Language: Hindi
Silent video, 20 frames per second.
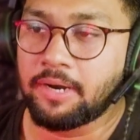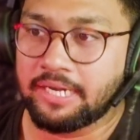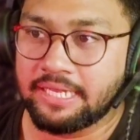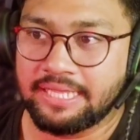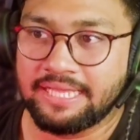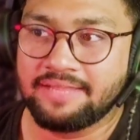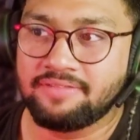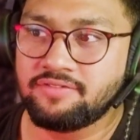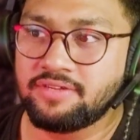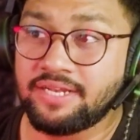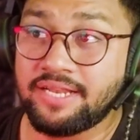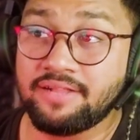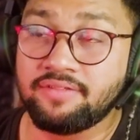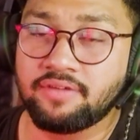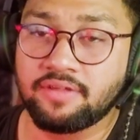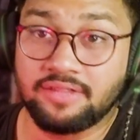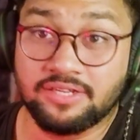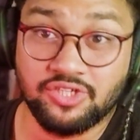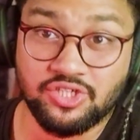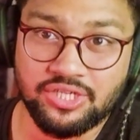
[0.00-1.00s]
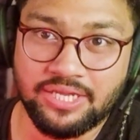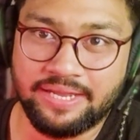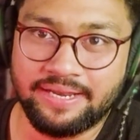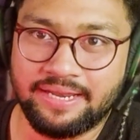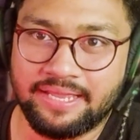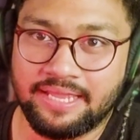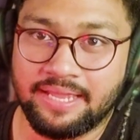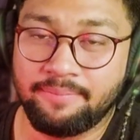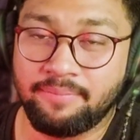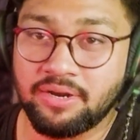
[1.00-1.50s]
बट यस डिटेल ज़्यादा शेयर
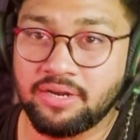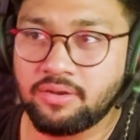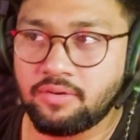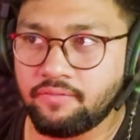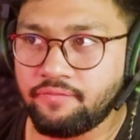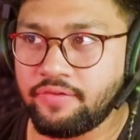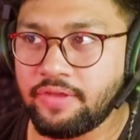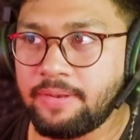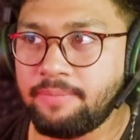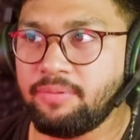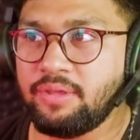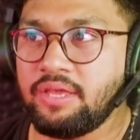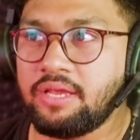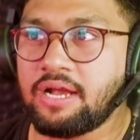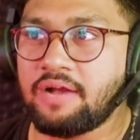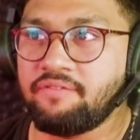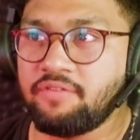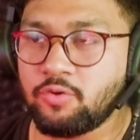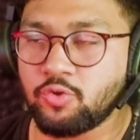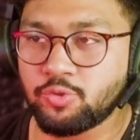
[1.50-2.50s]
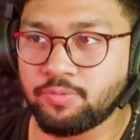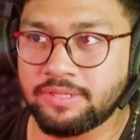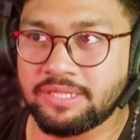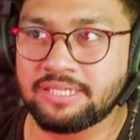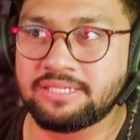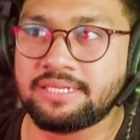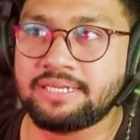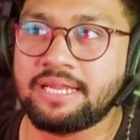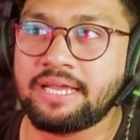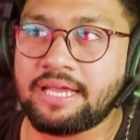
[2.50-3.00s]
नहीं है बट फिर भी काफ़ी कुछ
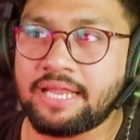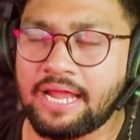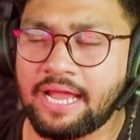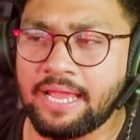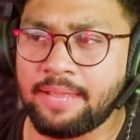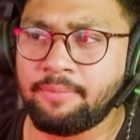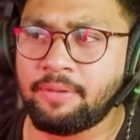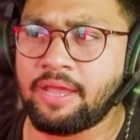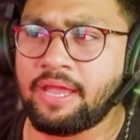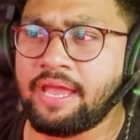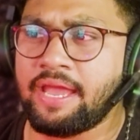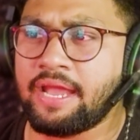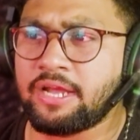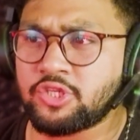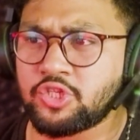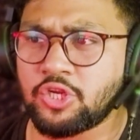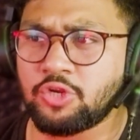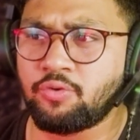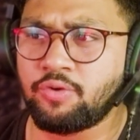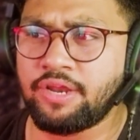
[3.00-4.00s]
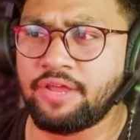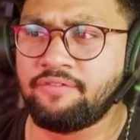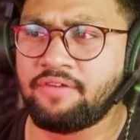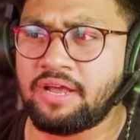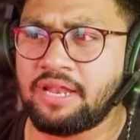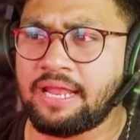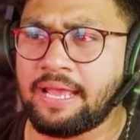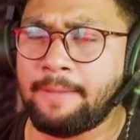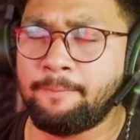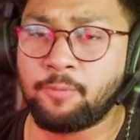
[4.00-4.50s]
पता चल रहा है क्राइम है एक्शन होने
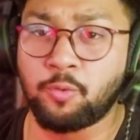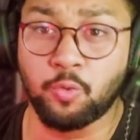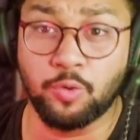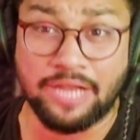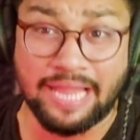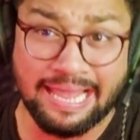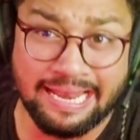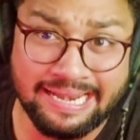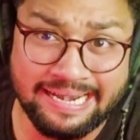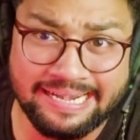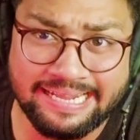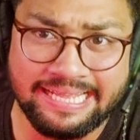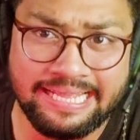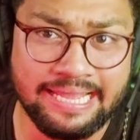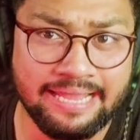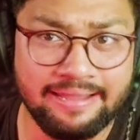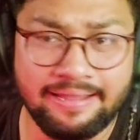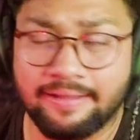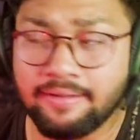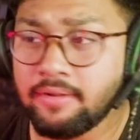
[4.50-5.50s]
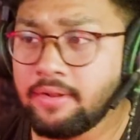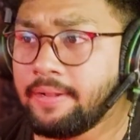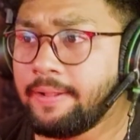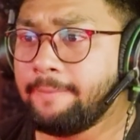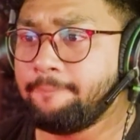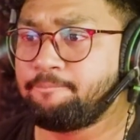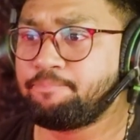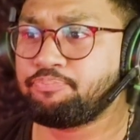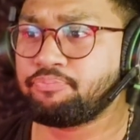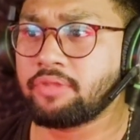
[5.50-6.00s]
वाला है ब्रूटैलिटी है
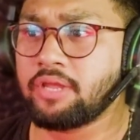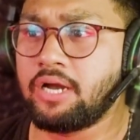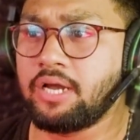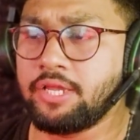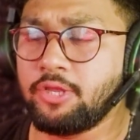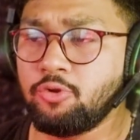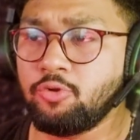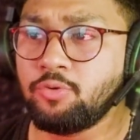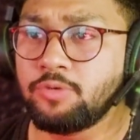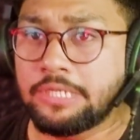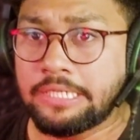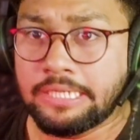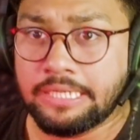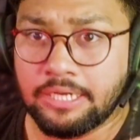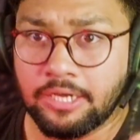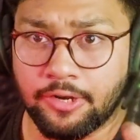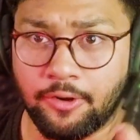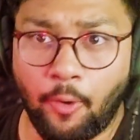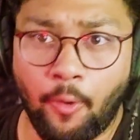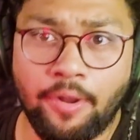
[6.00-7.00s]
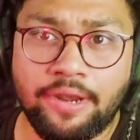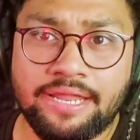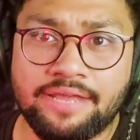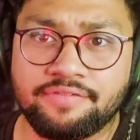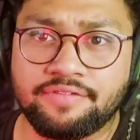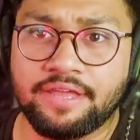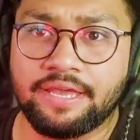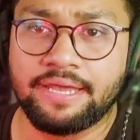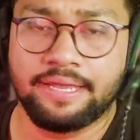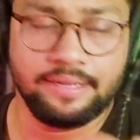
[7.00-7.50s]
यू नो
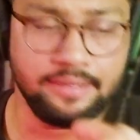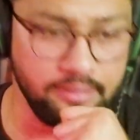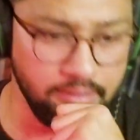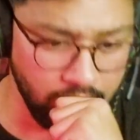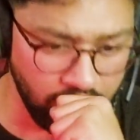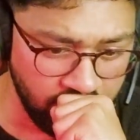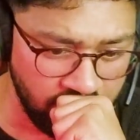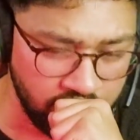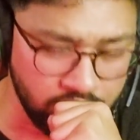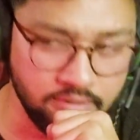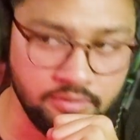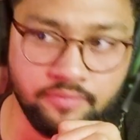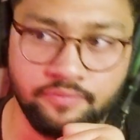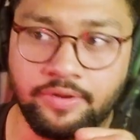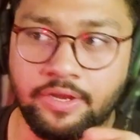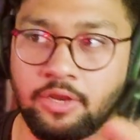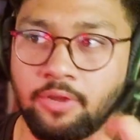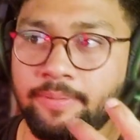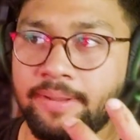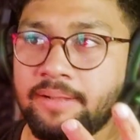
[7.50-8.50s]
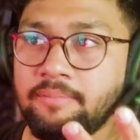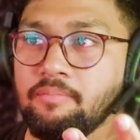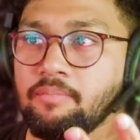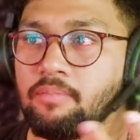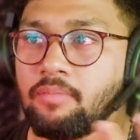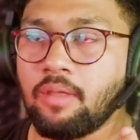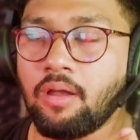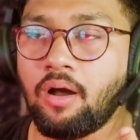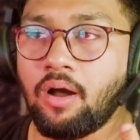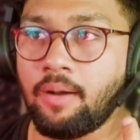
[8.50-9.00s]
रॉनेस है वीडियो में
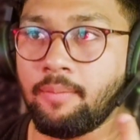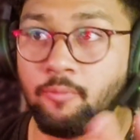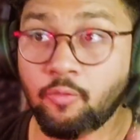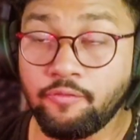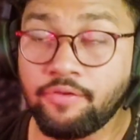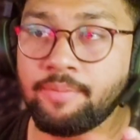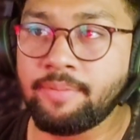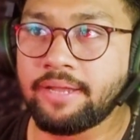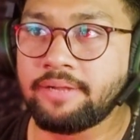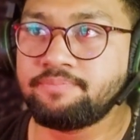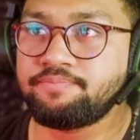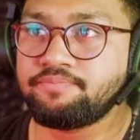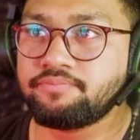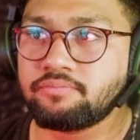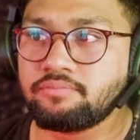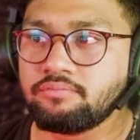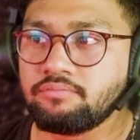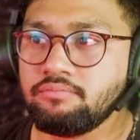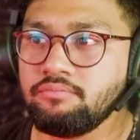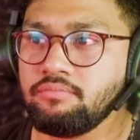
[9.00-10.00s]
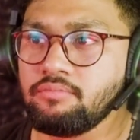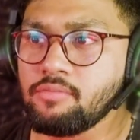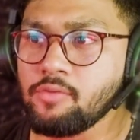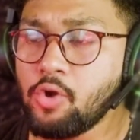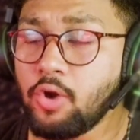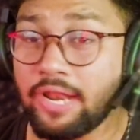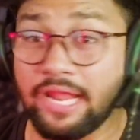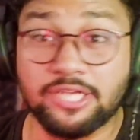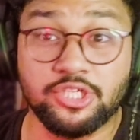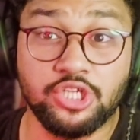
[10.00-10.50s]
मूवी में
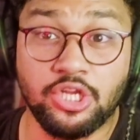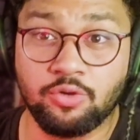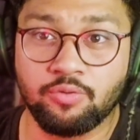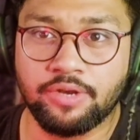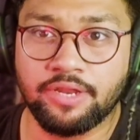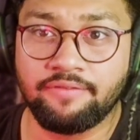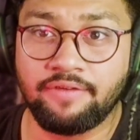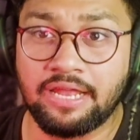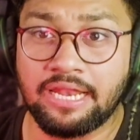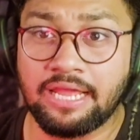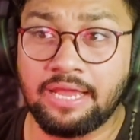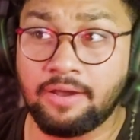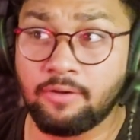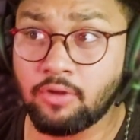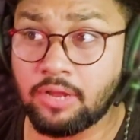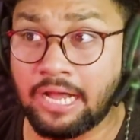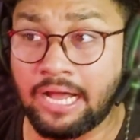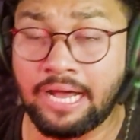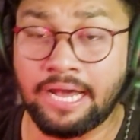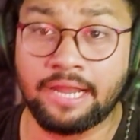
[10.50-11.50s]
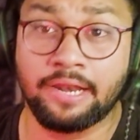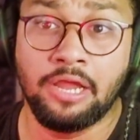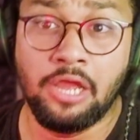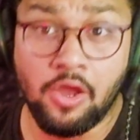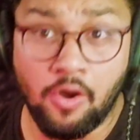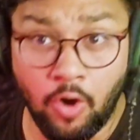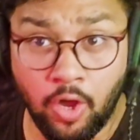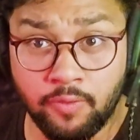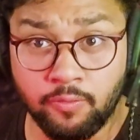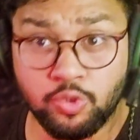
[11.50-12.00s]
और एक्शन होने वाला है और कार
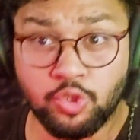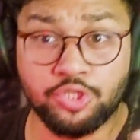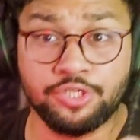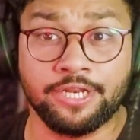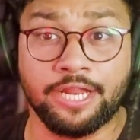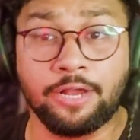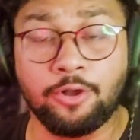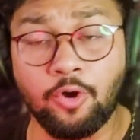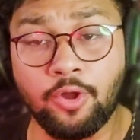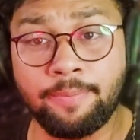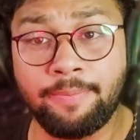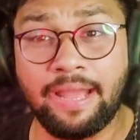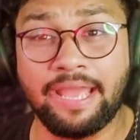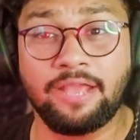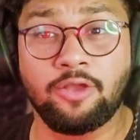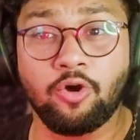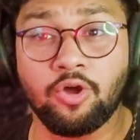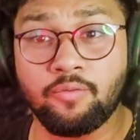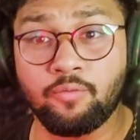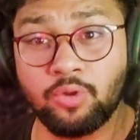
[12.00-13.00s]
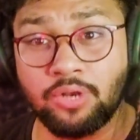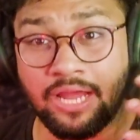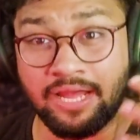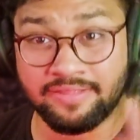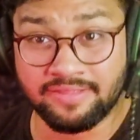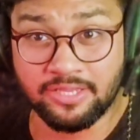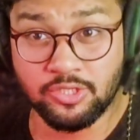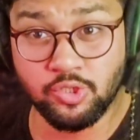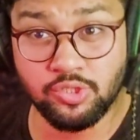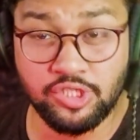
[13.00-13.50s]
और वो जो ट्रक और बाइक और वो
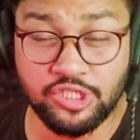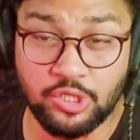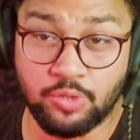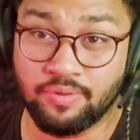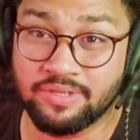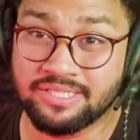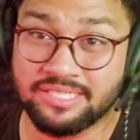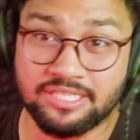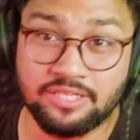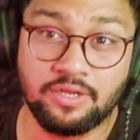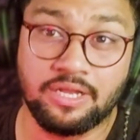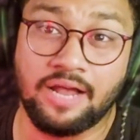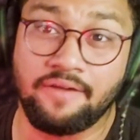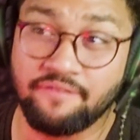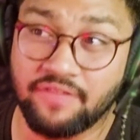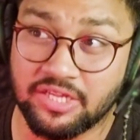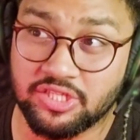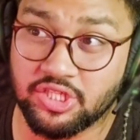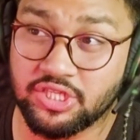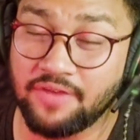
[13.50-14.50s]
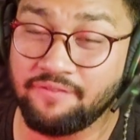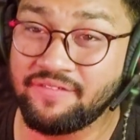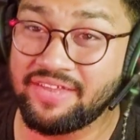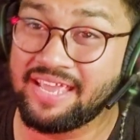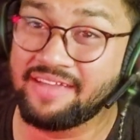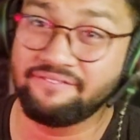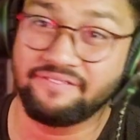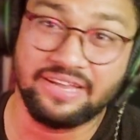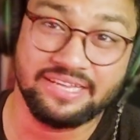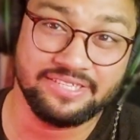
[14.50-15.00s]
रात के जो सीक्वेंसेज है काफ़ी अच्छे हैं
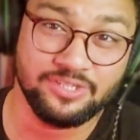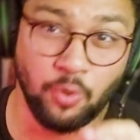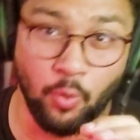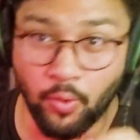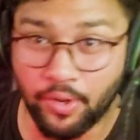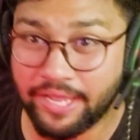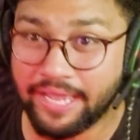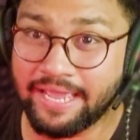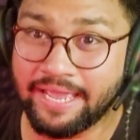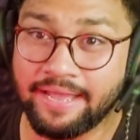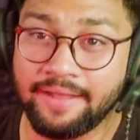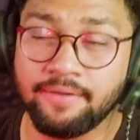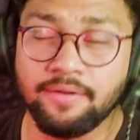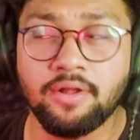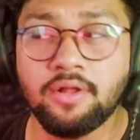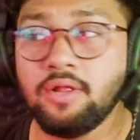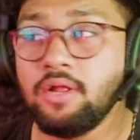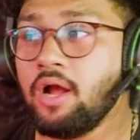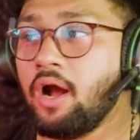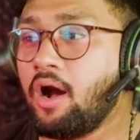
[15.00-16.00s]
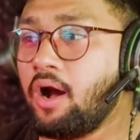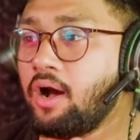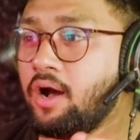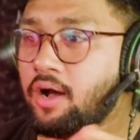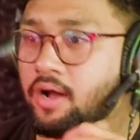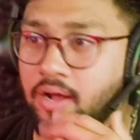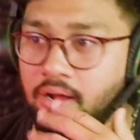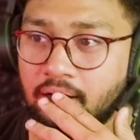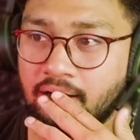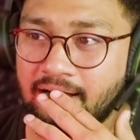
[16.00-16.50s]
वी ओके है आ,
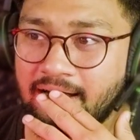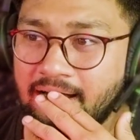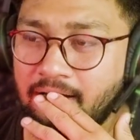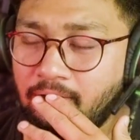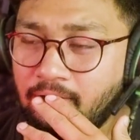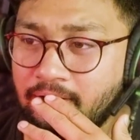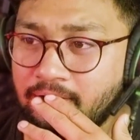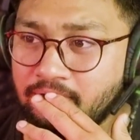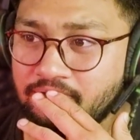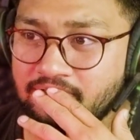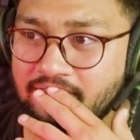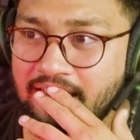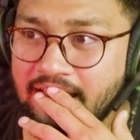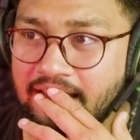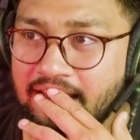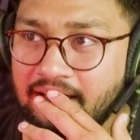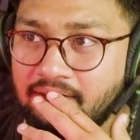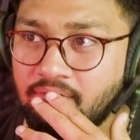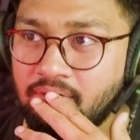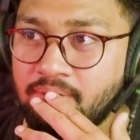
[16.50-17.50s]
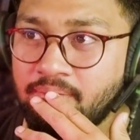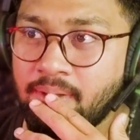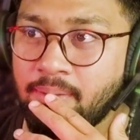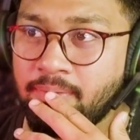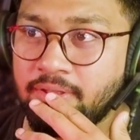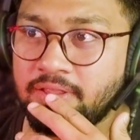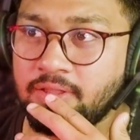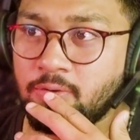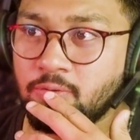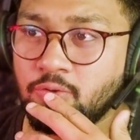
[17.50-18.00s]
और उसके अलावा मैं
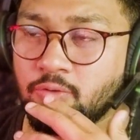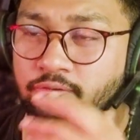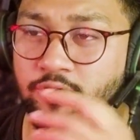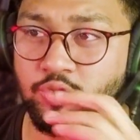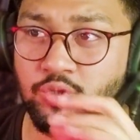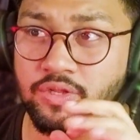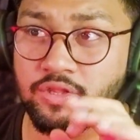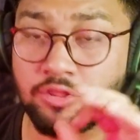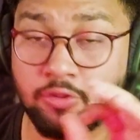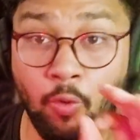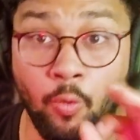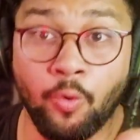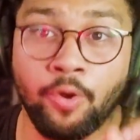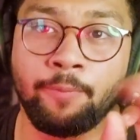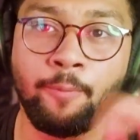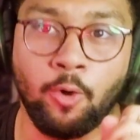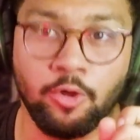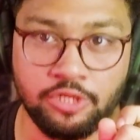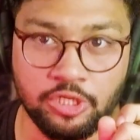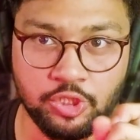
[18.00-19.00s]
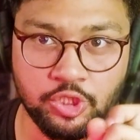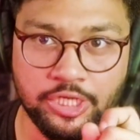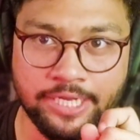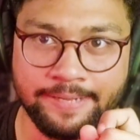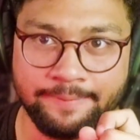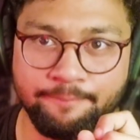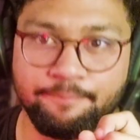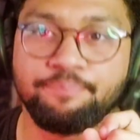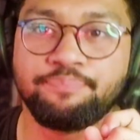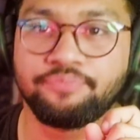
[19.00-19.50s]
बताऊँ तो विजुअल स्कोर बहुत अच्छा
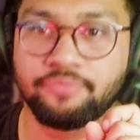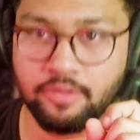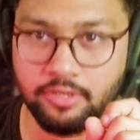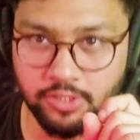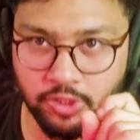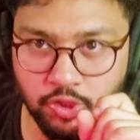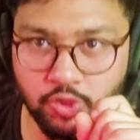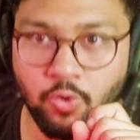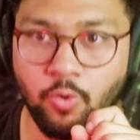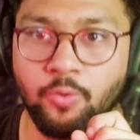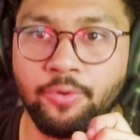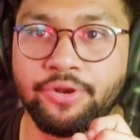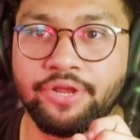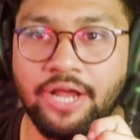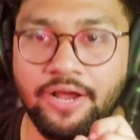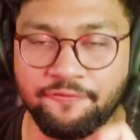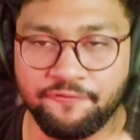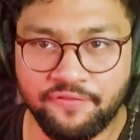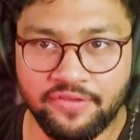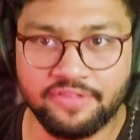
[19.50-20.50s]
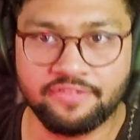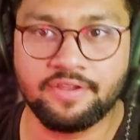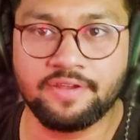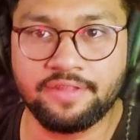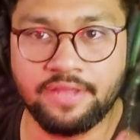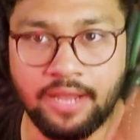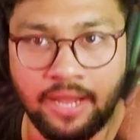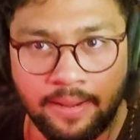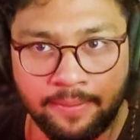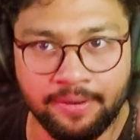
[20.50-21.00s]
है स्कोर काफ़ी
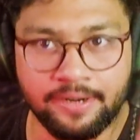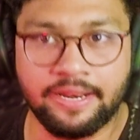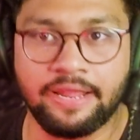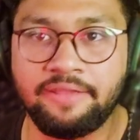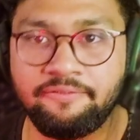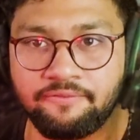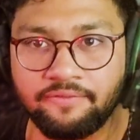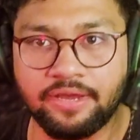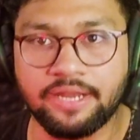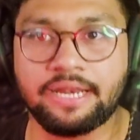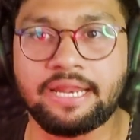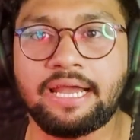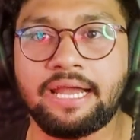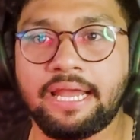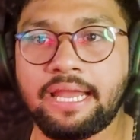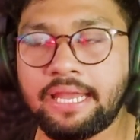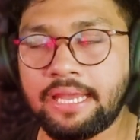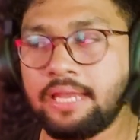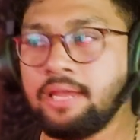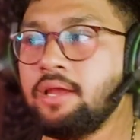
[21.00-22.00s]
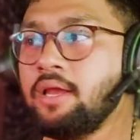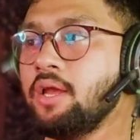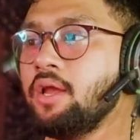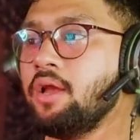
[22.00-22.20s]
ज़्यादा ड्राइव कर रहा है